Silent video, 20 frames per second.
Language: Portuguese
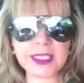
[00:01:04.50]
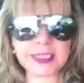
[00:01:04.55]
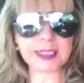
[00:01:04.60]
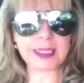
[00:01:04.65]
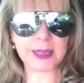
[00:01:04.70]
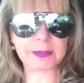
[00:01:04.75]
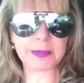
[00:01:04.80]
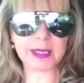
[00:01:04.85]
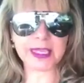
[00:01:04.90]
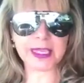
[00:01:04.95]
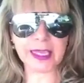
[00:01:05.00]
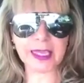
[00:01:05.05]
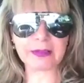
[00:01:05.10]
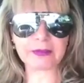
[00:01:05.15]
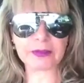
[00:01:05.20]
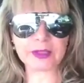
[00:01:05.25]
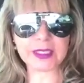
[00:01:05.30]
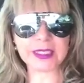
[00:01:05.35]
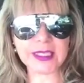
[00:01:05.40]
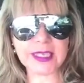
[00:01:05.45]
saber quem é
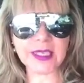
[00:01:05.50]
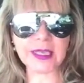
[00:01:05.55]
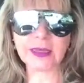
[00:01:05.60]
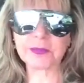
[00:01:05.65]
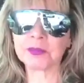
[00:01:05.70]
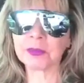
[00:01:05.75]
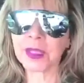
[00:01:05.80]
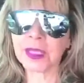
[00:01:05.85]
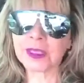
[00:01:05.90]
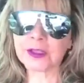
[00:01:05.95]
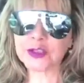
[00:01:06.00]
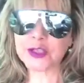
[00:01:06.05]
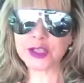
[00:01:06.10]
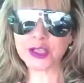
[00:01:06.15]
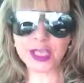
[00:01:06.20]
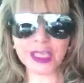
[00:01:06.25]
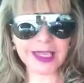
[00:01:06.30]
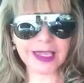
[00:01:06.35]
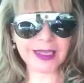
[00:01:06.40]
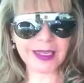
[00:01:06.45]
você.
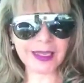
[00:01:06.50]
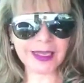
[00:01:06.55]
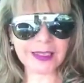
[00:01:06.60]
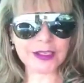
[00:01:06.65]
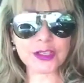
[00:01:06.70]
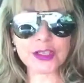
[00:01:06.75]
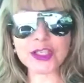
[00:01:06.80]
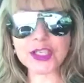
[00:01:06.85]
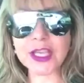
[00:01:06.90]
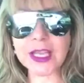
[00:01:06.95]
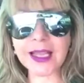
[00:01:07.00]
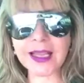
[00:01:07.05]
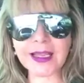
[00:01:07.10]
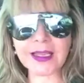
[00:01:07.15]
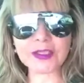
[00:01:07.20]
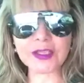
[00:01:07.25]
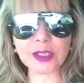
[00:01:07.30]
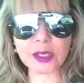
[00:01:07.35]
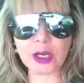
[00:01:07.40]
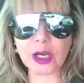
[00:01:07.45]
Chega,
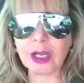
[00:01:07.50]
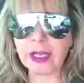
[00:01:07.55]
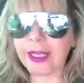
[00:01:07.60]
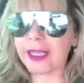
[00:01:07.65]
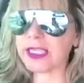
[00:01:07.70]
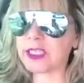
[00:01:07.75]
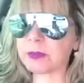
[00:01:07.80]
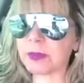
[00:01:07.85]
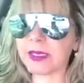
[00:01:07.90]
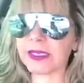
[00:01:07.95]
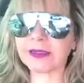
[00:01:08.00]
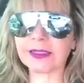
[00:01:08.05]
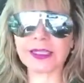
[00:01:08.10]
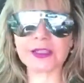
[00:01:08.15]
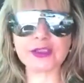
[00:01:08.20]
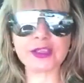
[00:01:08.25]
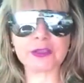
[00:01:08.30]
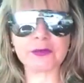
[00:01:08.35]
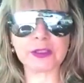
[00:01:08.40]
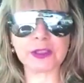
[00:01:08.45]
chega de colocar
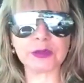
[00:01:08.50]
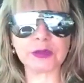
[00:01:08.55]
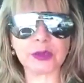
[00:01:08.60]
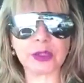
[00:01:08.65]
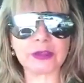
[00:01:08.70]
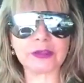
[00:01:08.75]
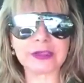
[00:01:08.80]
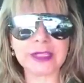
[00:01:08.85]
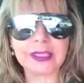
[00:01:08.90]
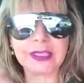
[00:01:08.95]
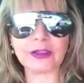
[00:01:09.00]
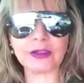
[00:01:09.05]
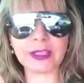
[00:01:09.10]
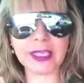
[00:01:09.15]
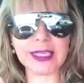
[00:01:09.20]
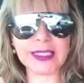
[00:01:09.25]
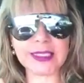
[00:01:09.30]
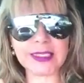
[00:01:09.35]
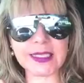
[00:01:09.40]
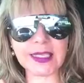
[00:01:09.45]
expectativa no outro daquilo
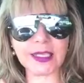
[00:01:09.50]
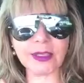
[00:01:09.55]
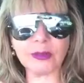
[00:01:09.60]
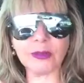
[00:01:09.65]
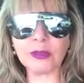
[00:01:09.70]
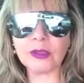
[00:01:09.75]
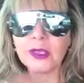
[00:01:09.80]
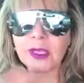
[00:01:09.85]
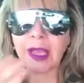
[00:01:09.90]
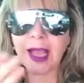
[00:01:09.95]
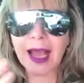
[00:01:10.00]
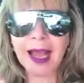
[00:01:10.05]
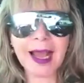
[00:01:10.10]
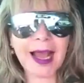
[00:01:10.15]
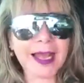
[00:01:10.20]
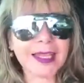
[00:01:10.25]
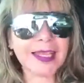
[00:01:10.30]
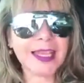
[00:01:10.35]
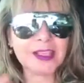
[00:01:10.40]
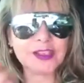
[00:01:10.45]
que é seu.
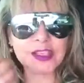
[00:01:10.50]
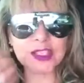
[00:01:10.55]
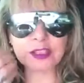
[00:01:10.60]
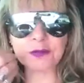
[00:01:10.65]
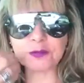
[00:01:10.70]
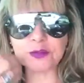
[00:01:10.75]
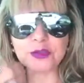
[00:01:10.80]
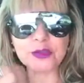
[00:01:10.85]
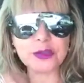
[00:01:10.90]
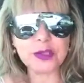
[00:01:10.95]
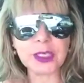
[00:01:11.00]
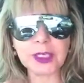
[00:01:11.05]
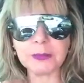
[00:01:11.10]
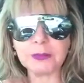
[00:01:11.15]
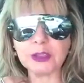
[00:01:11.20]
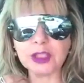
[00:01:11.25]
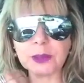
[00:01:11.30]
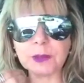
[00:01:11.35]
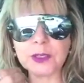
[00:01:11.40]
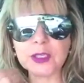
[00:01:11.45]
Aí a gente funciona
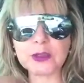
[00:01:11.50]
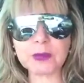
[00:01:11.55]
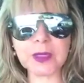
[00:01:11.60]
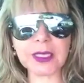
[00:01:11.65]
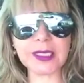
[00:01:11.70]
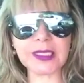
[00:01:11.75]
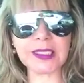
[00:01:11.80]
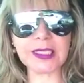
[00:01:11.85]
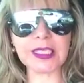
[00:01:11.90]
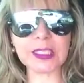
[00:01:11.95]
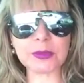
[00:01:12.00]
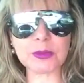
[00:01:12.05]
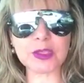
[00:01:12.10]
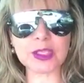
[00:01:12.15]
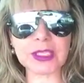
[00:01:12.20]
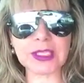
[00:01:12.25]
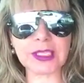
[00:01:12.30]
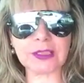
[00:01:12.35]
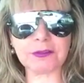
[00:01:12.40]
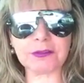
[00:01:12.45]
muito pelos mecanismos
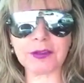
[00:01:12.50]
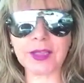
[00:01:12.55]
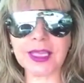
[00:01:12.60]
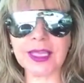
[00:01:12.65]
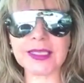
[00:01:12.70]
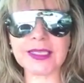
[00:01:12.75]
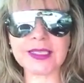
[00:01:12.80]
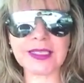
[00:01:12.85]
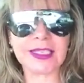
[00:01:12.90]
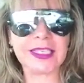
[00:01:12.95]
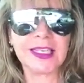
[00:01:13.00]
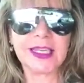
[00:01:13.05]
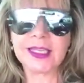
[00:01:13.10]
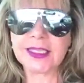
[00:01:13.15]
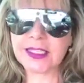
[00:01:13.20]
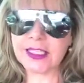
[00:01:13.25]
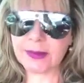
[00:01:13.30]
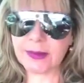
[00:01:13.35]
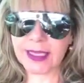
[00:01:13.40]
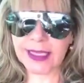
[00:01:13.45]
de defesa,
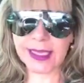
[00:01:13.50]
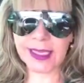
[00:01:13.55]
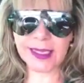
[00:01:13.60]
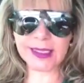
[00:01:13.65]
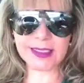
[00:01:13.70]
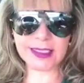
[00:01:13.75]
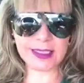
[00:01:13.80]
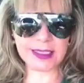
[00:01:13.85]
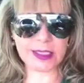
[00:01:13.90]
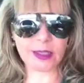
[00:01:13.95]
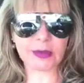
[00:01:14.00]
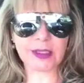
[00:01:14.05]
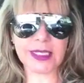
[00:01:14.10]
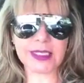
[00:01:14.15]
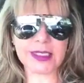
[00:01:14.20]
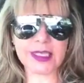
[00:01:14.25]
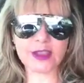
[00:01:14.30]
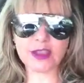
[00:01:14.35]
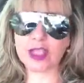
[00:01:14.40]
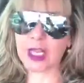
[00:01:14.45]
são aqueles que são
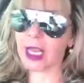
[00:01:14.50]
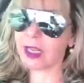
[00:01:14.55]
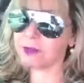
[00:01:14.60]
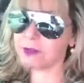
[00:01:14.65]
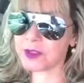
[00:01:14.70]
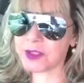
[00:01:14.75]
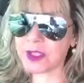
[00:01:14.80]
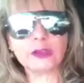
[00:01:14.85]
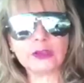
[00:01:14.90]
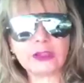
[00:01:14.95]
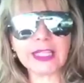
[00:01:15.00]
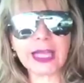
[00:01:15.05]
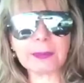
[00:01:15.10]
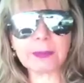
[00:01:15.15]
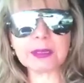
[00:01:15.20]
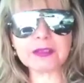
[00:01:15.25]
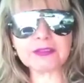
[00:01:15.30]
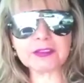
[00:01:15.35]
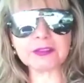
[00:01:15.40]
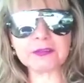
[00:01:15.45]
desejáveis. dá
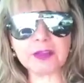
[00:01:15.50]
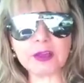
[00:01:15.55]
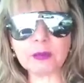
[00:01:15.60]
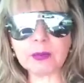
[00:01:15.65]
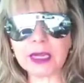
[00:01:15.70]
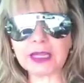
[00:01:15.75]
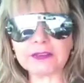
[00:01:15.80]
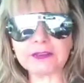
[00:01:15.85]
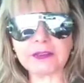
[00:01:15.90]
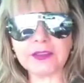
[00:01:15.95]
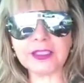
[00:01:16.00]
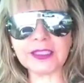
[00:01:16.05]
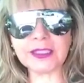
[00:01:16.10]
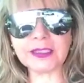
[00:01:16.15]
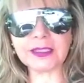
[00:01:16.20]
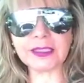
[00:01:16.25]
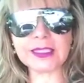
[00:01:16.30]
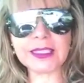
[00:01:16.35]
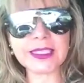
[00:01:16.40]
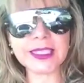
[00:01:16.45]
para viver uma
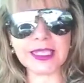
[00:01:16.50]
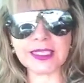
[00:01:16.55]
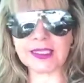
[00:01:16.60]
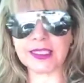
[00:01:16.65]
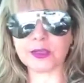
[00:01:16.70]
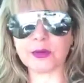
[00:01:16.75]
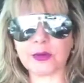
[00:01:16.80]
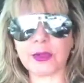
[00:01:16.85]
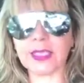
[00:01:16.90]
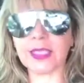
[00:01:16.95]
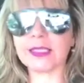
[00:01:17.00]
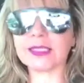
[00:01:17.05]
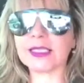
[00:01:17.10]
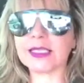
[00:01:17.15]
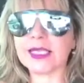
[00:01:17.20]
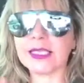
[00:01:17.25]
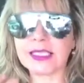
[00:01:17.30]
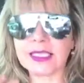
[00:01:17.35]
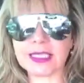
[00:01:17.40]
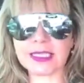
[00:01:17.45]
vida sem se
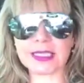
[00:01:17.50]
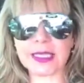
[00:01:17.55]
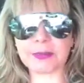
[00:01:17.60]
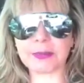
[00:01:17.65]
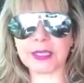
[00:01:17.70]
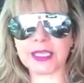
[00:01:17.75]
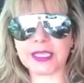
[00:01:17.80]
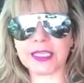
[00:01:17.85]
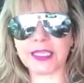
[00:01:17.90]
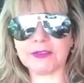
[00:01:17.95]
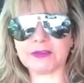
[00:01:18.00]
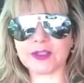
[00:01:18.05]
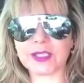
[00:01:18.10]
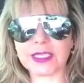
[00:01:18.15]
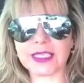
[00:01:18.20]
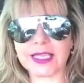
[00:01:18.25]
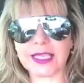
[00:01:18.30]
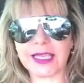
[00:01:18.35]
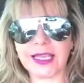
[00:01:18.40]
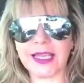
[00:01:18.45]
conhecer, sem saber quem
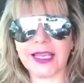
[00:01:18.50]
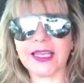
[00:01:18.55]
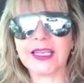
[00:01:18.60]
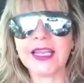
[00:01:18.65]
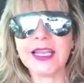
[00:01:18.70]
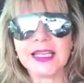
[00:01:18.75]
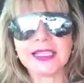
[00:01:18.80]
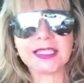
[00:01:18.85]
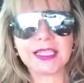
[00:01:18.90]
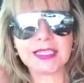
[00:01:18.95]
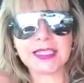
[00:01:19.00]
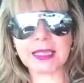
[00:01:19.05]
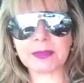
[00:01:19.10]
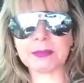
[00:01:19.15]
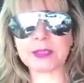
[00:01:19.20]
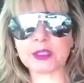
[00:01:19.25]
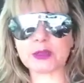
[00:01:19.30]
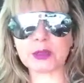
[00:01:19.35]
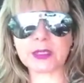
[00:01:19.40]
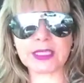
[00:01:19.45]
você é, sem
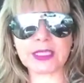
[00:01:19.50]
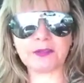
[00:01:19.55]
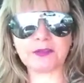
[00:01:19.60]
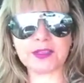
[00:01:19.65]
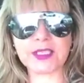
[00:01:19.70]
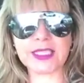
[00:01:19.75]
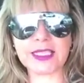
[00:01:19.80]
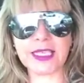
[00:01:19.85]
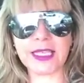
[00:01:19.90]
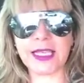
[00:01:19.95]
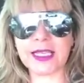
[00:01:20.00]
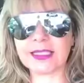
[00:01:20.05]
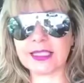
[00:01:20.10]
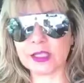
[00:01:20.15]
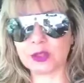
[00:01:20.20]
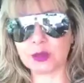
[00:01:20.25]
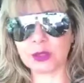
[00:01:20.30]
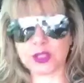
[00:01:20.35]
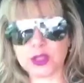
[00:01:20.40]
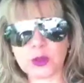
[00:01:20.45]
saber suas
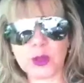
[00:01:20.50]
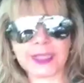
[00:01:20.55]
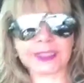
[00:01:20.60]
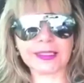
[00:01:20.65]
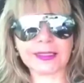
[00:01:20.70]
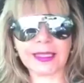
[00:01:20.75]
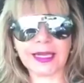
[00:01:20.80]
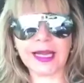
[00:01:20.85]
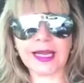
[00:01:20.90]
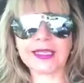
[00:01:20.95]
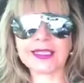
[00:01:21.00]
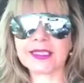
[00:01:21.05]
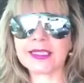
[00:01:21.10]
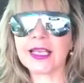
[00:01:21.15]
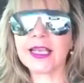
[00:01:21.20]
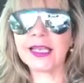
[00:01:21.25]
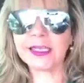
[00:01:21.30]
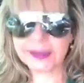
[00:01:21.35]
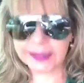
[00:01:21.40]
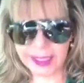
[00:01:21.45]
deficiências, suas qualidades.
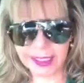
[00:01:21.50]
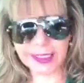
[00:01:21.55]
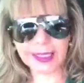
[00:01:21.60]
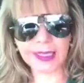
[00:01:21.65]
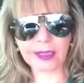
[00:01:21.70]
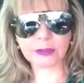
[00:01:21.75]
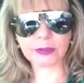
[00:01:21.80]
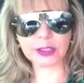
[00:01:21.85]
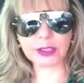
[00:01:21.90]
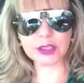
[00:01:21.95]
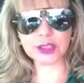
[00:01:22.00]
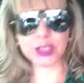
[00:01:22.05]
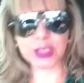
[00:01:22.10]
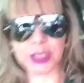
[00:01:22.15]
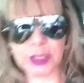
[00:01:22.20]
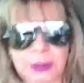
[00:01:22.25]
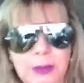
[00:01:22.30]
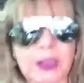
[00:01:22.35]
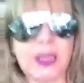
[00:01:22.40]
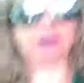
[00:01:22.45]
Tenha autoestima.